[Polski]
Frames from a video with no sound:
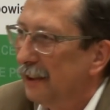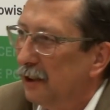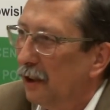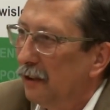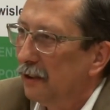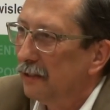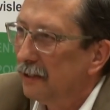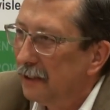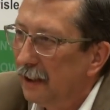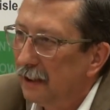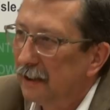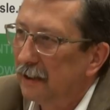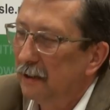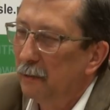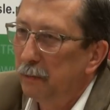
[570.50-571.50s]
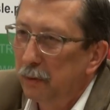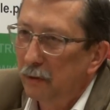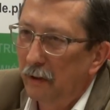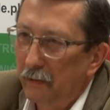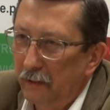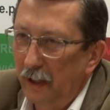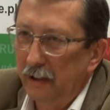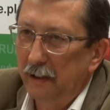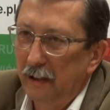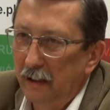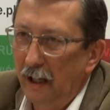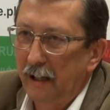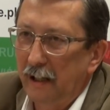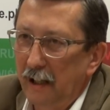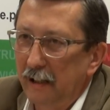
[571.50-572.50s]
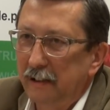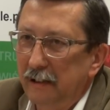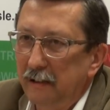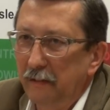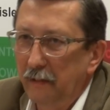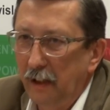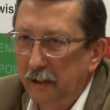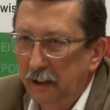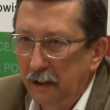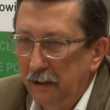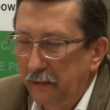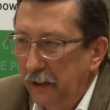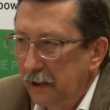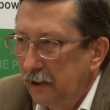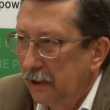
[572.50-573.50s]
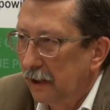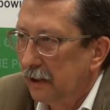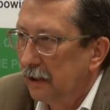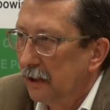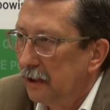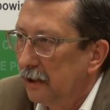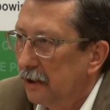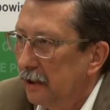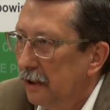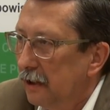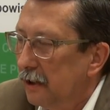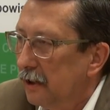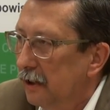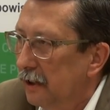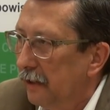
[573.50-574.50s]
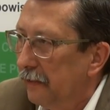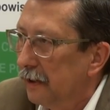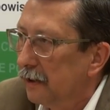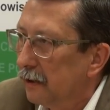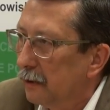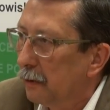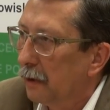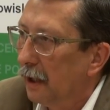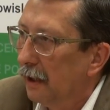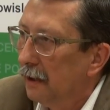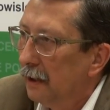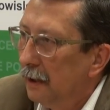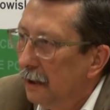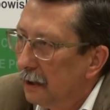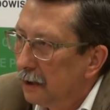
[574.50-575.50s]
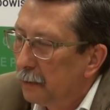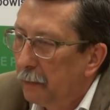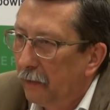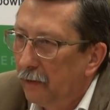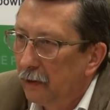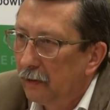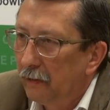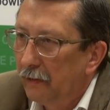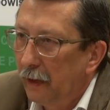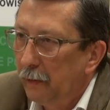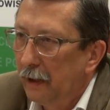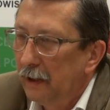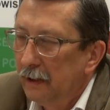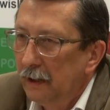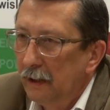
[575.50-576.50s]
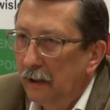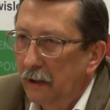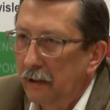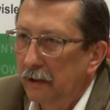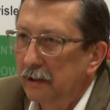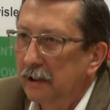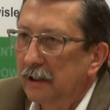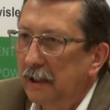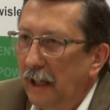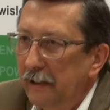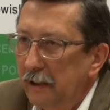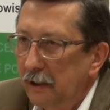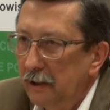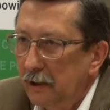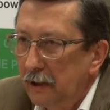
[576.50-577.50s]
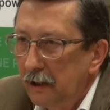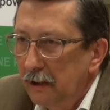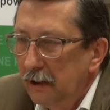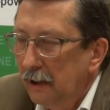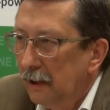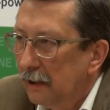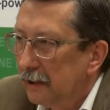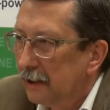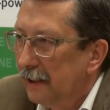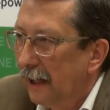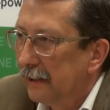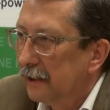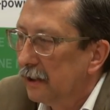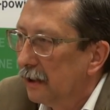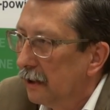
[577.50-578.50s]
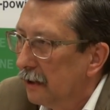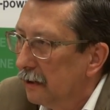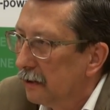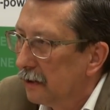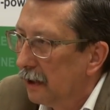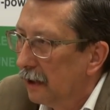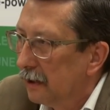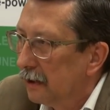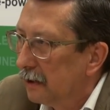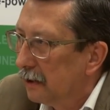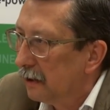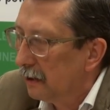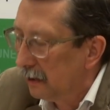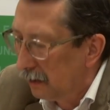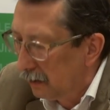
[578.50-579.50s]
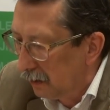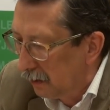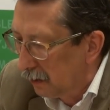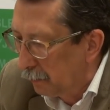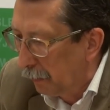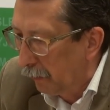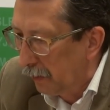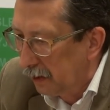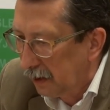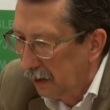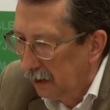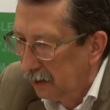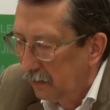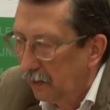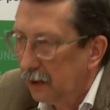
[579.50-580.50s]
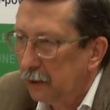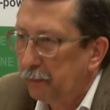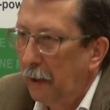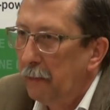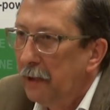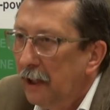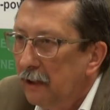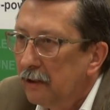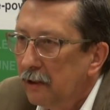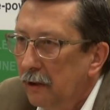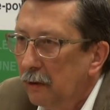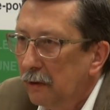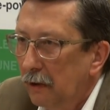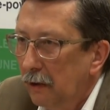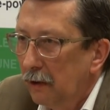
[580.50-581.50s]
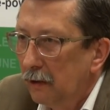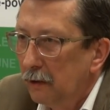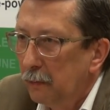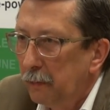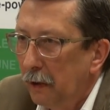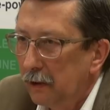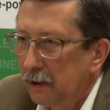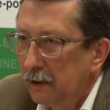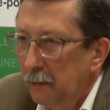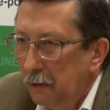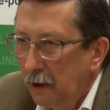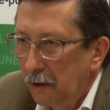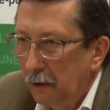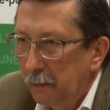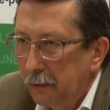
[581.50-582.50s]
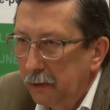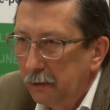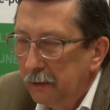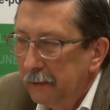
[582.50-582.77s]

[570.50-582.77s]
To jest budowanie narracji w latach 26-39, która spowodowała rozstanie się znacznej części społeczeństwa z pamięcią o polskim dorobku